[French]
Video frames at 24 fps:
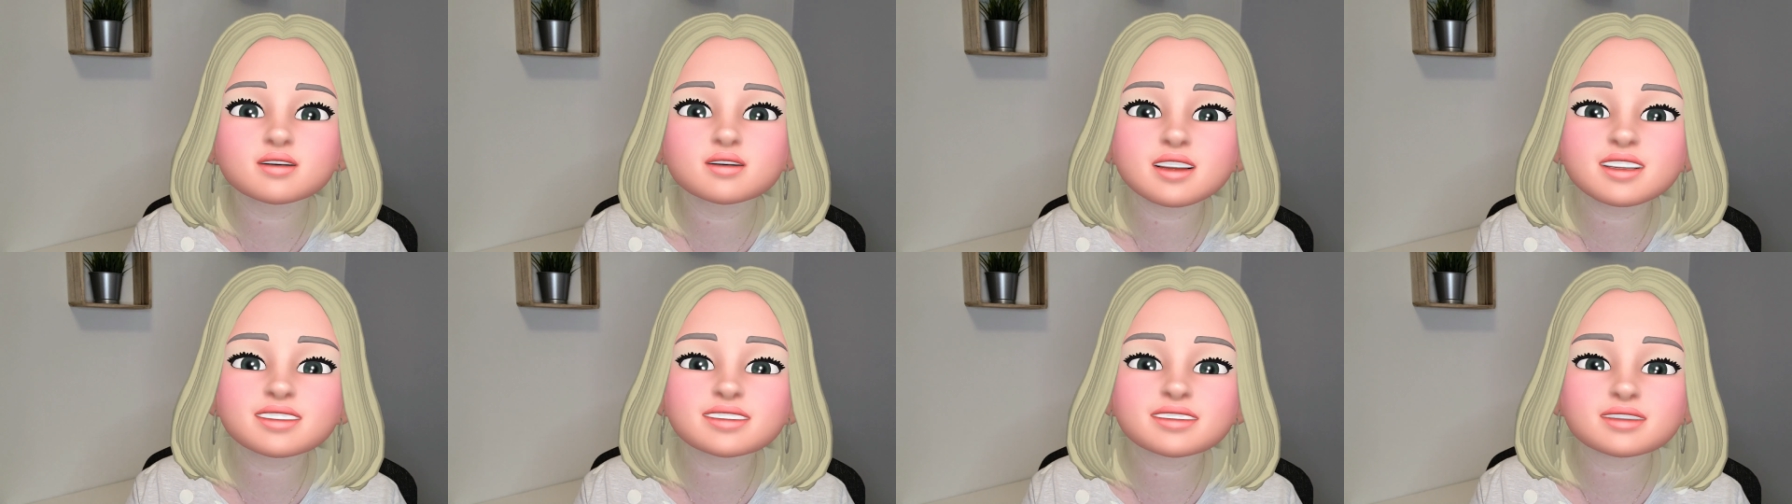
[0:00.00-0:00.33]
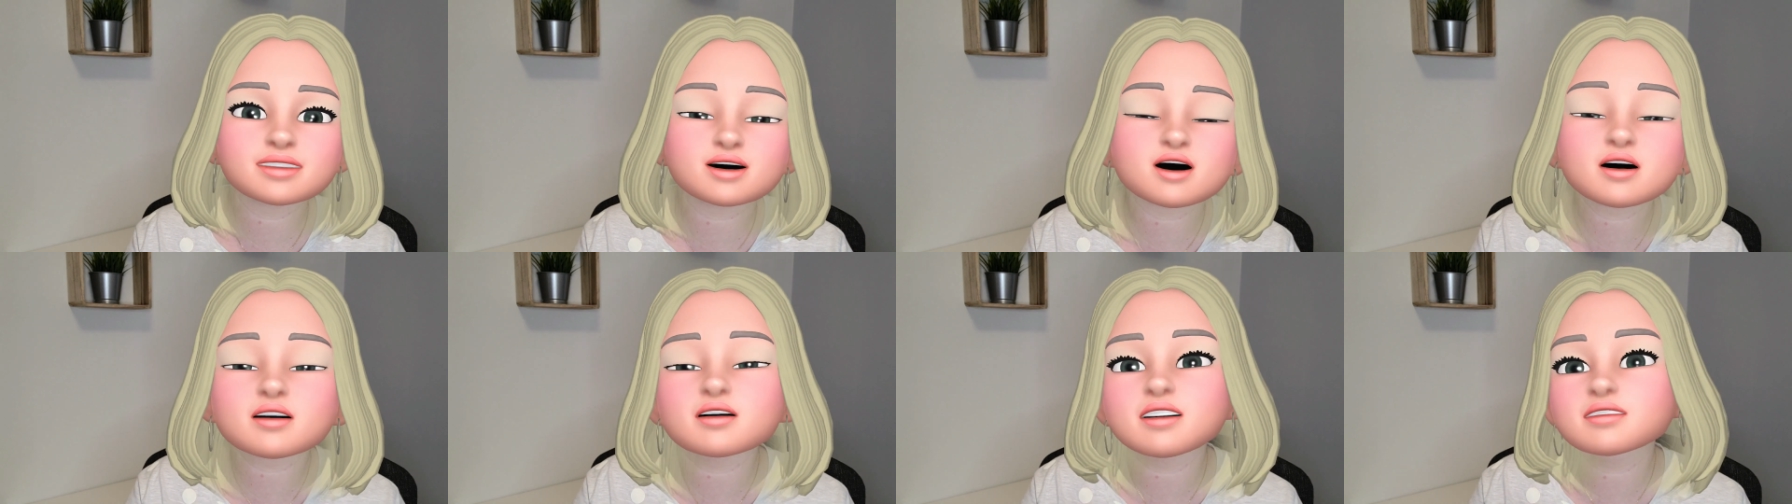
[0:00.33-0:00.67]
fin
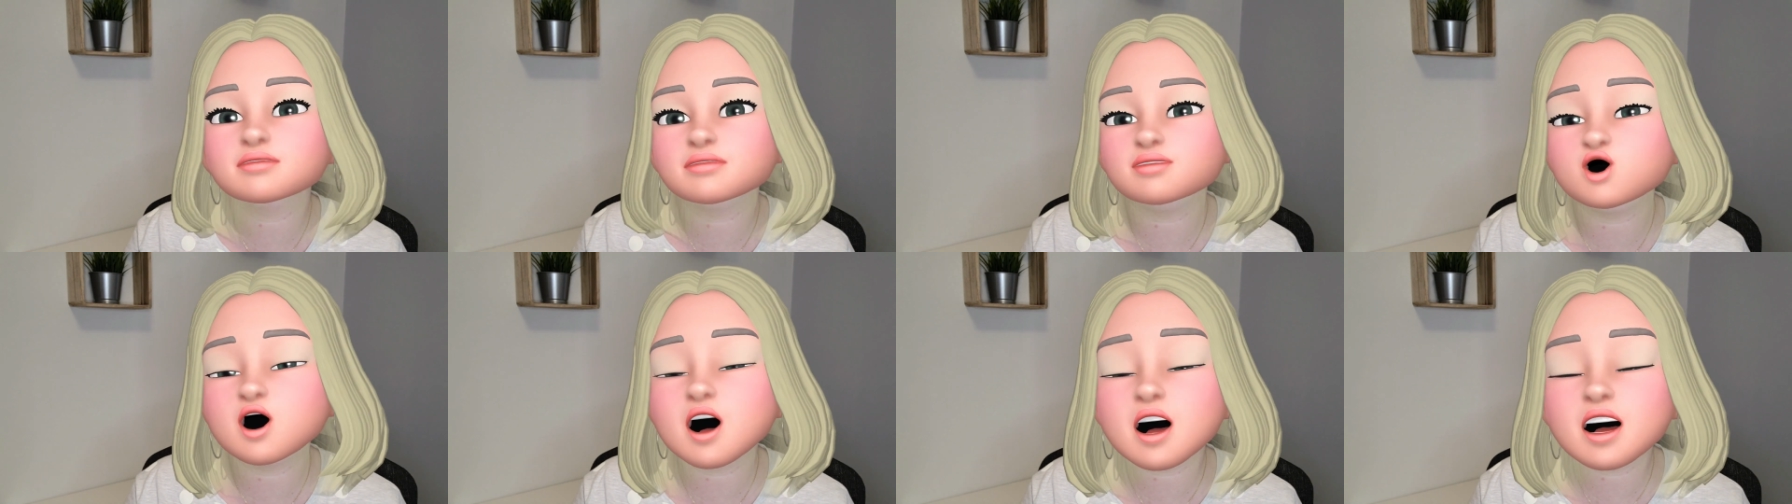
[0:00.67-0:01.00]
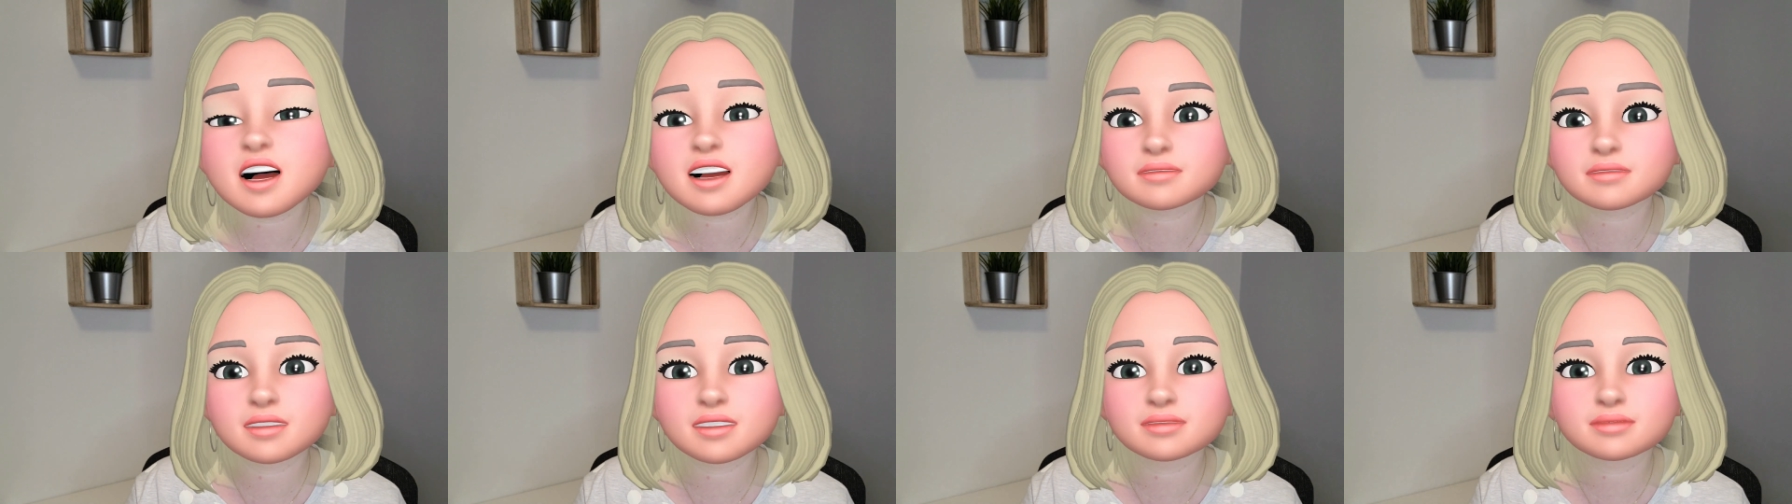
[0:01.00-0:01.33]
décembre et moi
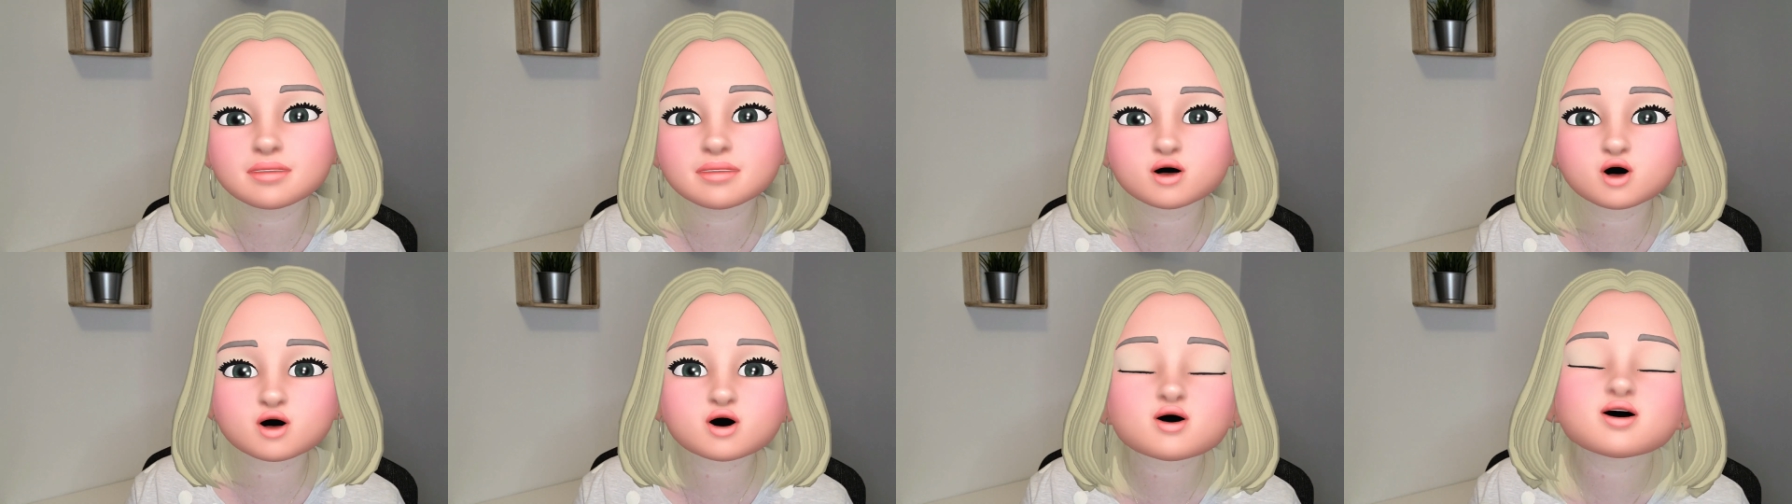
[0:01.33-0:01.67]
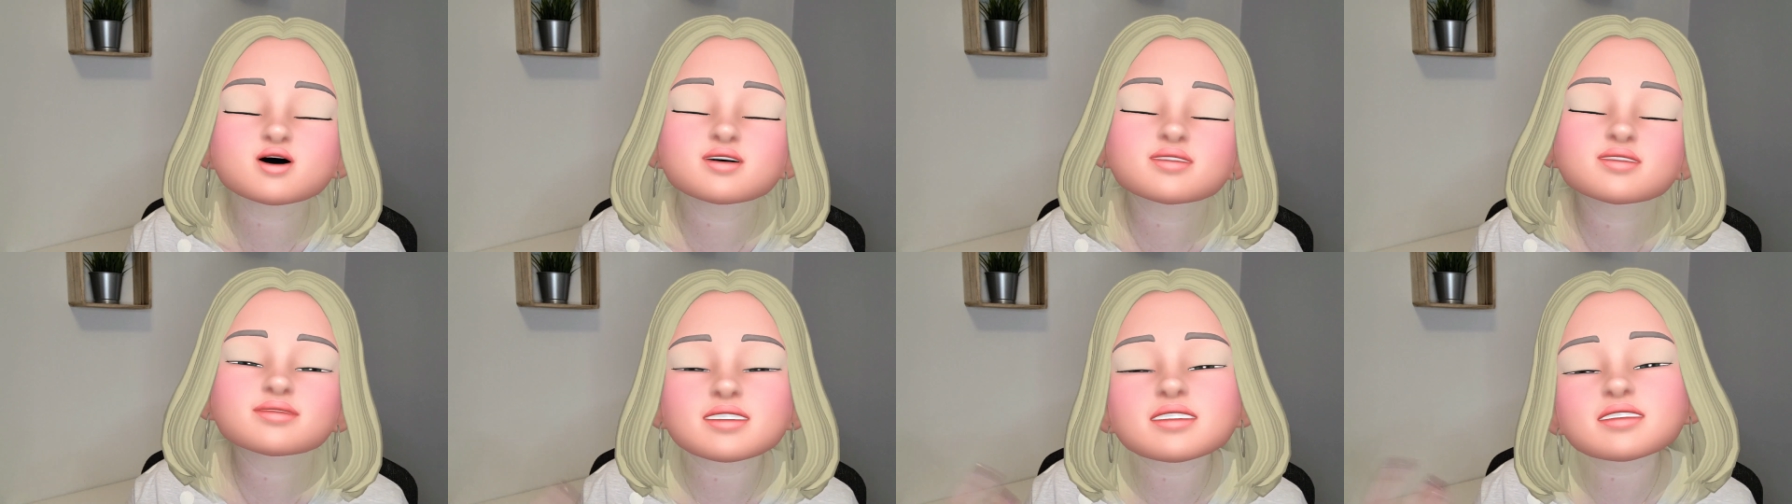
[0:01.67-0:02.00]
à la prime que je
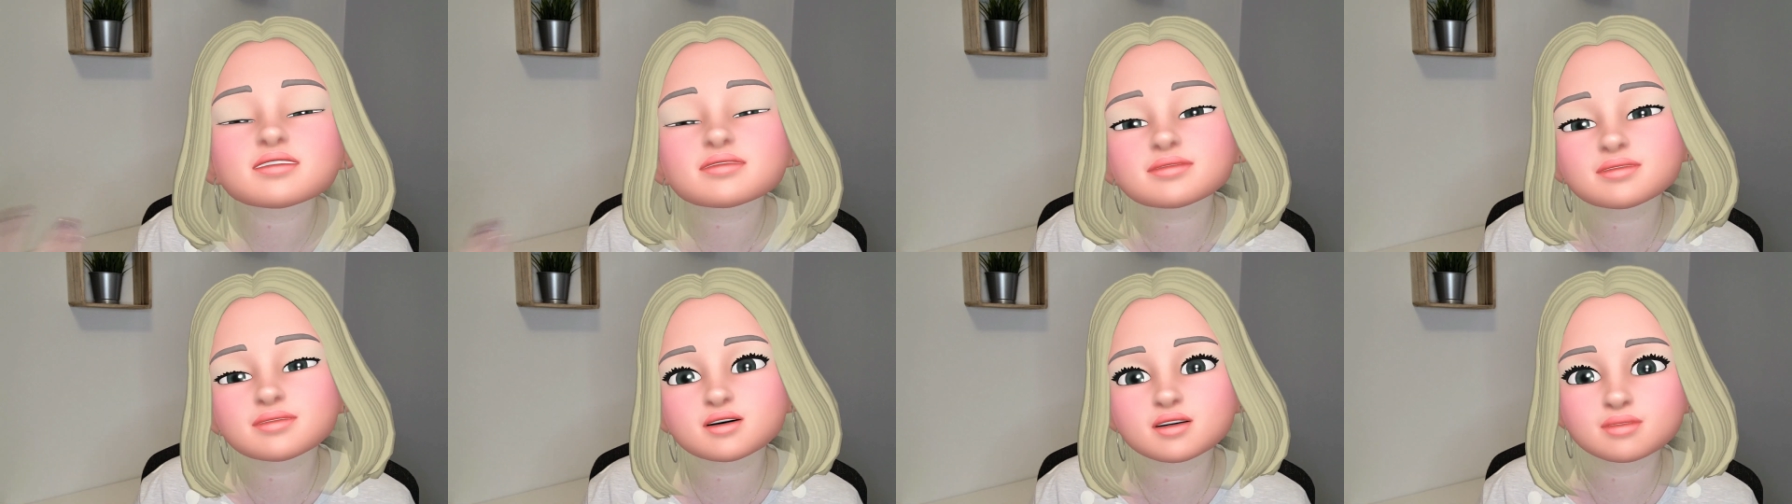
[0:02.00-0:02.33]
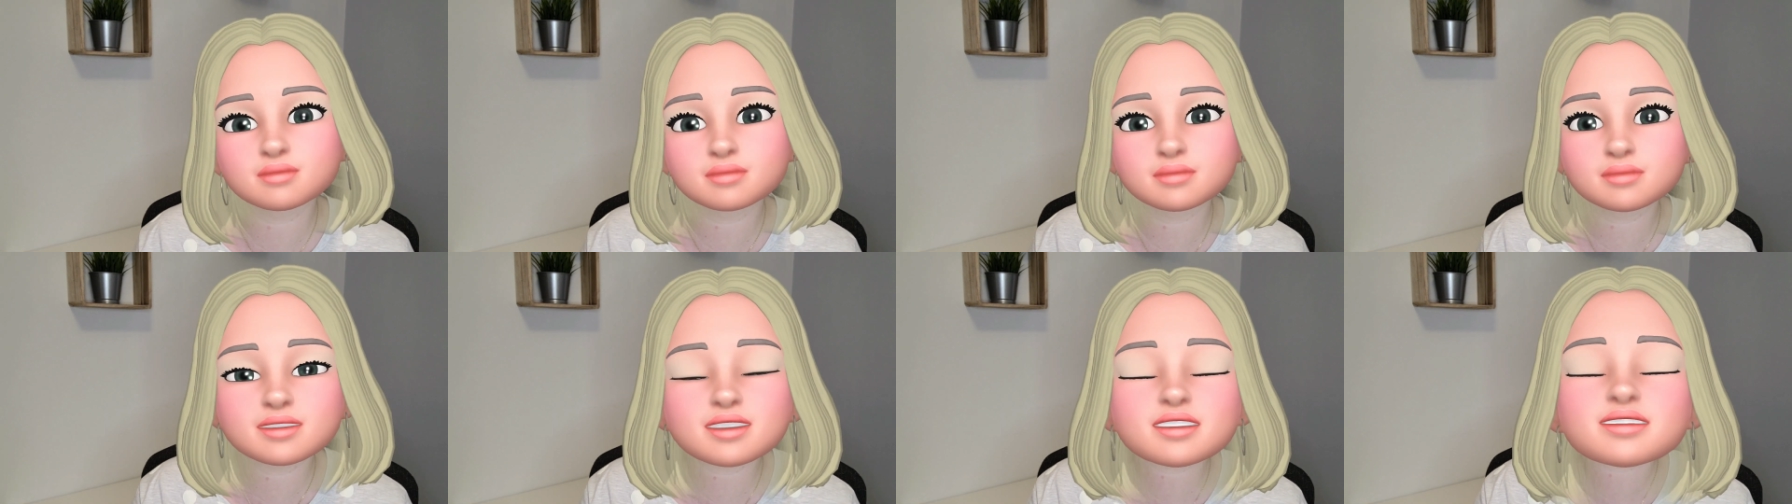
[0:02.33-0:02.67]
reçois, même si elle est beaucoup
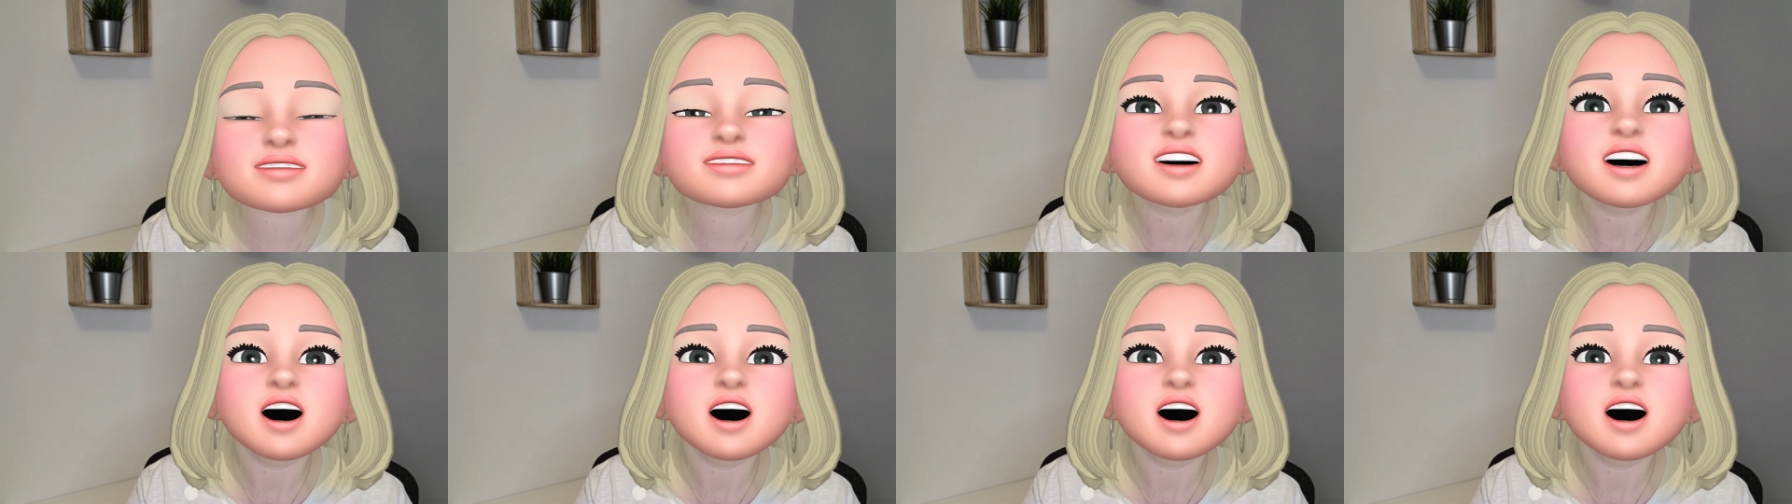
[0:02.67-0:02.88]
plus petite,